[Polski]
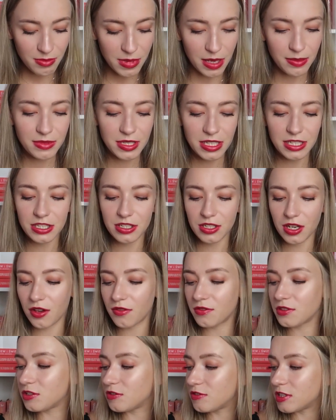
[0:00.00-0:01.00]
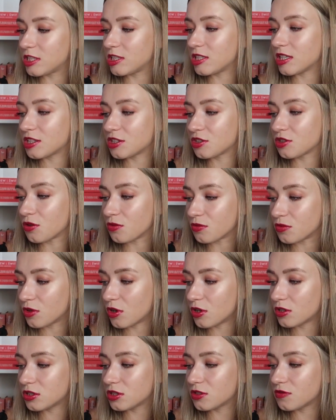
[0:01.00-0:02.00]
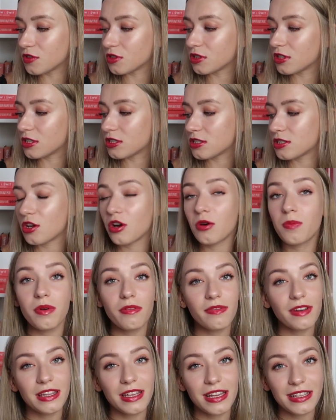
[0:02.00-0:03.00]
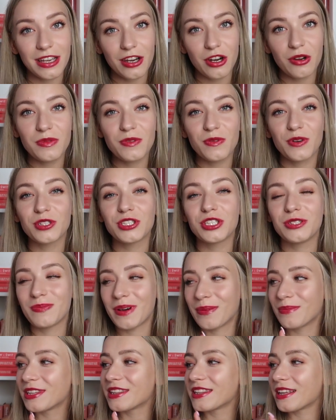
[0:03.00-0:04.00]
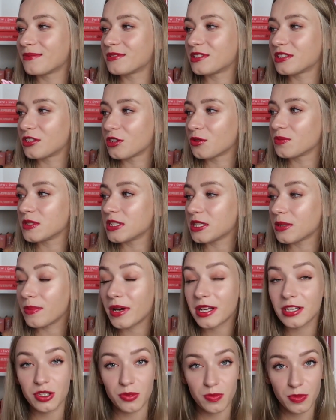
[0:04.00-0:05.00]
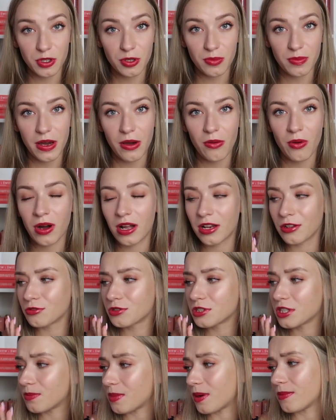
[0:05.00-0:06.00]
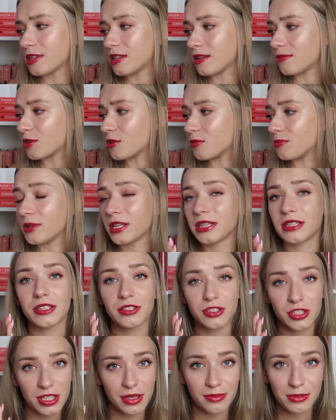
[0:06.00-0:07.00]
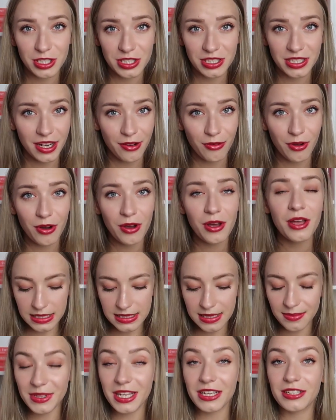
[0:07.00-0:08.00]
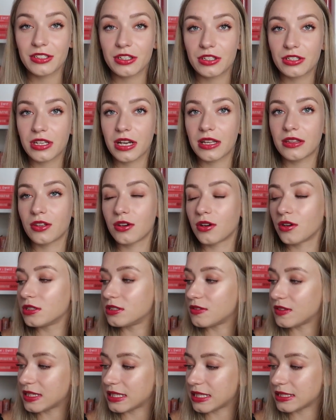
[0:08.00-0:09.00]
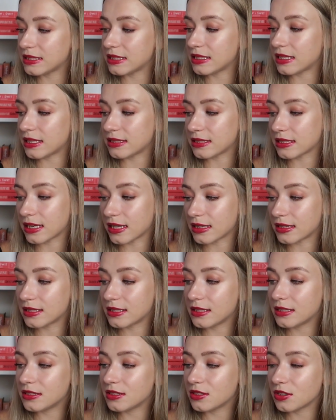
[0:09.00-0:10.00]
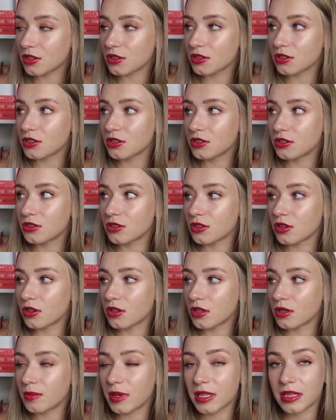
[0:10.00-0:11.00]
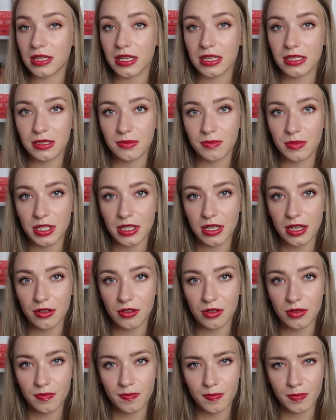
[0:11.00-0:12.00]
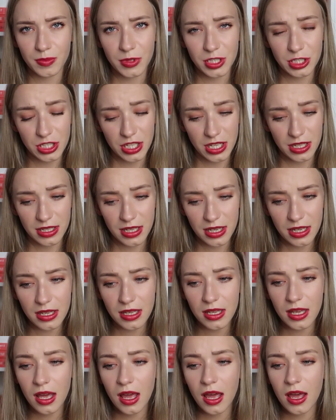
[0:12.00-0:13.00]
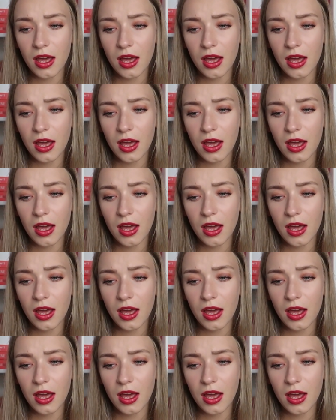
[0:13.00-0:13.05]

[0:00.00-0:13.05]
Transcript: mam też Śnieżną Noc, świąteczne opowiadania o miłości. Pamiętam, że to mi się bardzo podobało, ale już nie pamiętam kompletnie, co tam się działo. Następna książka to 19 razy Katrin, coś, co chyba teraz zbiera mieszane